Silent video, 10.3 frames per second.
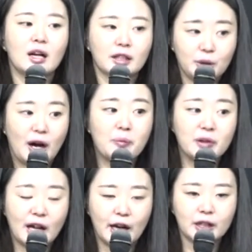
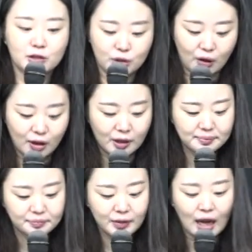기도합니다.
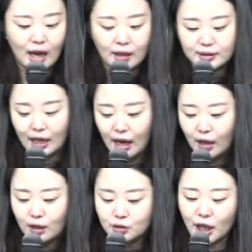알겠죠? 자,
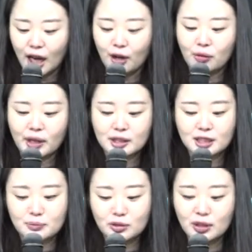최고의
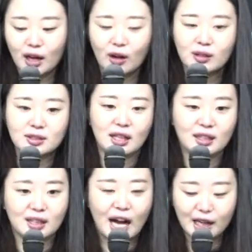신분과
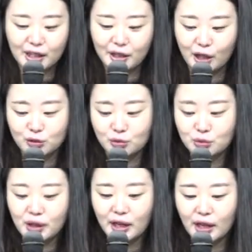건세를 하나님께서
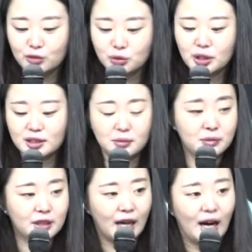우리에게
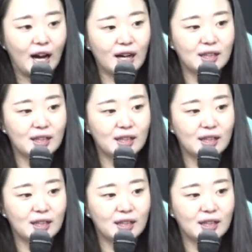주셨습니다.